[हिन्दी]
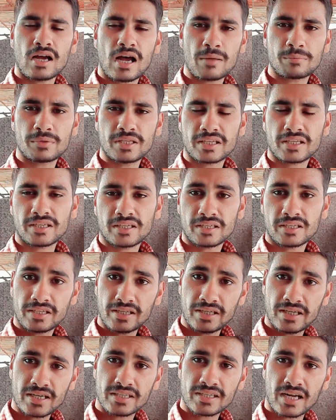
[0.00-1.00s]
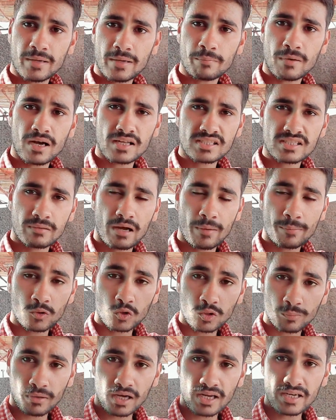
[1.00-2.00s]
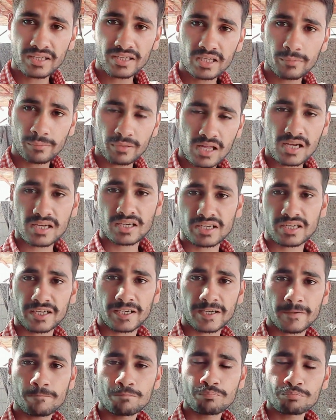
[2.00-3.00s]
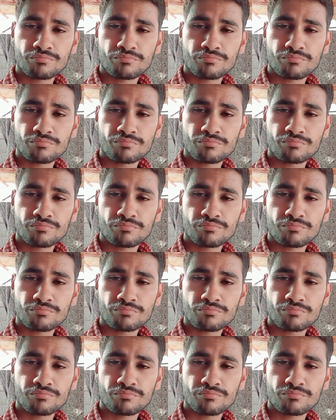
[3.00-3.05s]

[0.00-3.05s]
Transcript: आप देखें कि एक टाइम बाद जब आप इनको पालेंगे बड़ा करेंगे